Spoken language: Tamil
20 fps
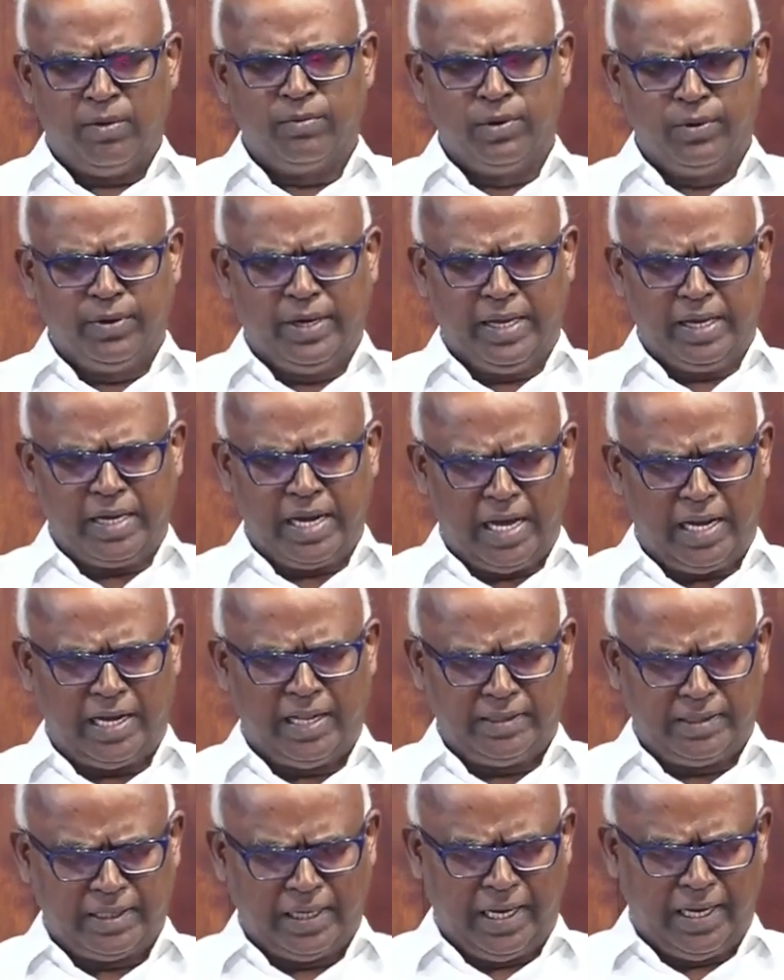பவுருடைய
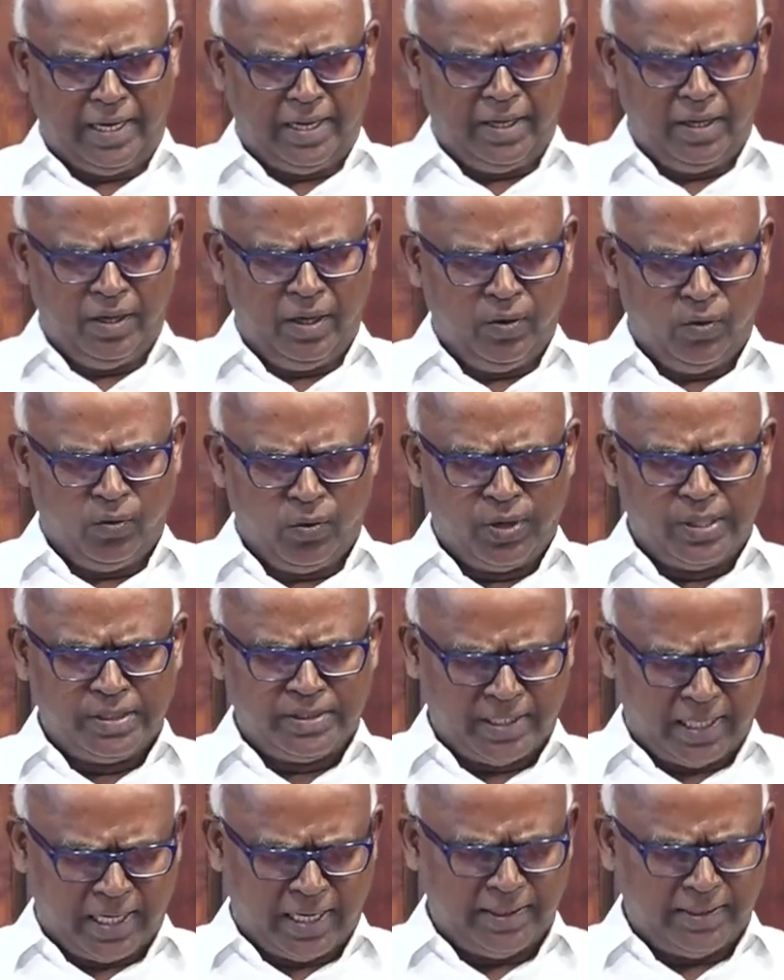காலத்தில் ஒரு
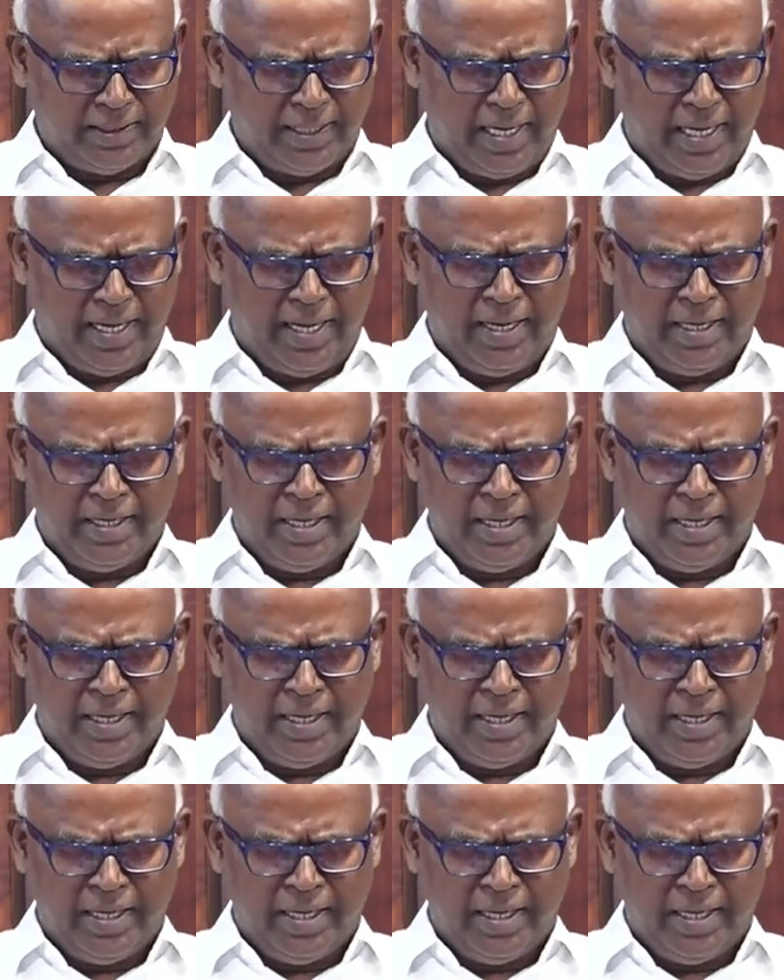சிறந்த